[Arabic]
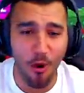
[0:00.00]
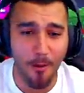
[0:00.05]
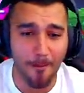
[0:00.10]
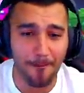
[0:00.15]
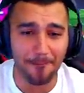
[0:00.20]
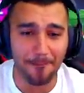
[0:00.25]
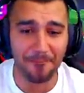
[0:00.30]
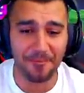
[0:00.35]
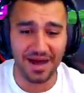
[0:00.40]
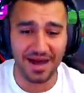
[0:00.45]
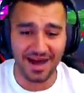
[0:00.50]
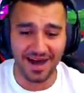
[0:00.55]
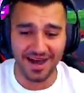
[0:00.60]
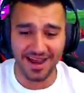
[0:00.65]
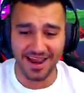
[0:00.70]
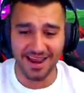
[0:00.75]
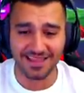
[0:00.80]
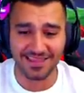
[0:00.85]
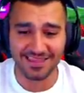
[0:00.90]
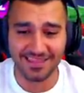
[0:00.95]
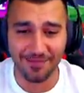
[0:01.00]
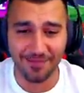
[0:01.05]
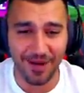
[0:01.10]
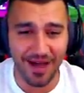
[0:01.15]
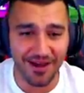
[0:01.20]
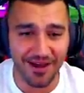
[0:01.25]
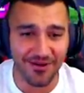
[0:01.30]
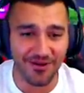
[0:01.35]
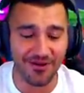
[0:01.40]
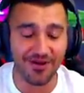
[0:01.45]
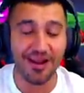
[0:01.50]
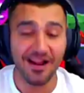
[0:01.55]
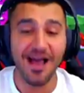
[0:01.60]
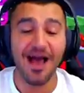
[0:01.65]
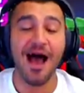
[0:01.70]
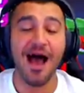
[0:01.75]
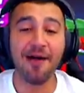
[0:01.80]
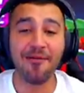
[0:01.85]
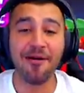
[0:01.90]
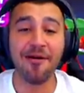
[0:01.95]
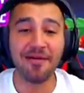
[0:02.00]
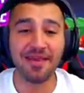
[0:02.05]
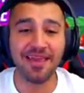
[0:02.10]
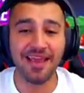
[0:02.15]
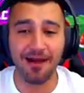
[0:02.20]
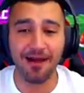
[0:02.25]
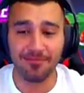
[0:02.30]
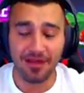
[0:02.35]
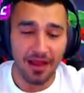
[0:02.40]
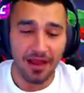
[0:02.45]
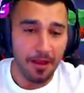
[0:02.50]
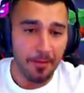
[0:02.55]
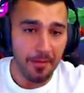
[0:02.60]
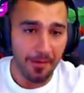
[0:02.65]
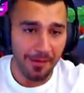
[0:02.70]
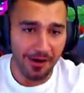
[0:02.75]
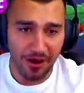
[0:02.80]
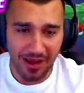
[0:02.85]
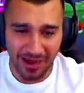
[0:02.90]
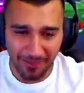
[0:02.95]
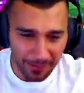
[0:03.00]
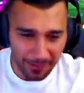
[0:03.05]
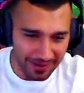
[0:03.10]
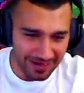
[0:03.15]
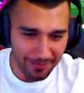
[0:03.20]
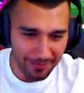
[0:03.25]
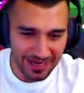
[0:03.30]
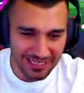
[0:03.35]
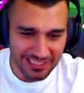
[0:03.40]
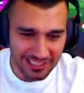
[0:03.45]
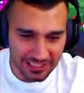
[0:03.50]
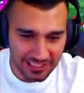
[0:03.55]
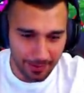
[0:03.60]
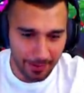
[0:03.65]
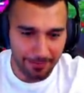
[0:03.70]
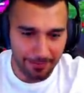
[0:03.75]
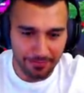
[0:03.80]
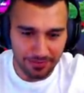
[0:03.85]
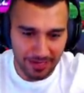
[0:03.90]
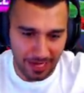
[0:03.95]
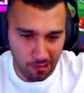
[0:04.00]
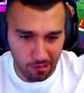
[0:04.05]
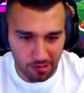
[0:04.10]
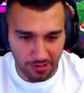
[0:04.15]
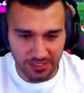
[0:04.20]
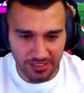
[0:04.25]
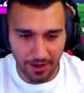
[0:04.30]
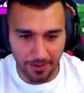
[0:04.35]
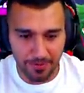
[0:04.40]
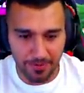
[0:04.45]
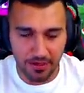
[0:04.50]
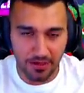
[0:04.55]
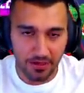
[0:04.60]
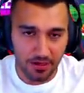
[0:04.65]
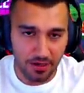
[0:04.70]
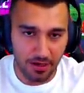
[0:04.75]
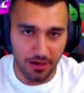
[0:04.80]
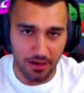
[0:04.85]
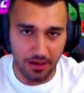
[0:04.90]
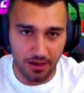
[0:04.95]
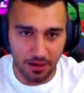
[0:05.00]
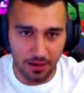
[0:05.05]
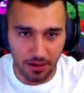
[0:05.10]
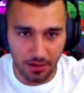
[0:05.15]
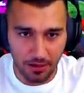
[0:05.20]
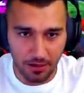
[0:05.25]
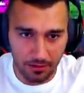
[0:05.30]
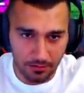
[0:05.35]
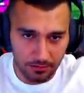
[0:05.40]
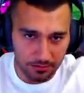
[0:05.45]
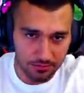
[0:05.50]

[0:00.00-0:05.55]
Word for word: اوبا انت معنا حبايبي الكرام بما انه يعني ماشي شباب لعيونكم شباب آه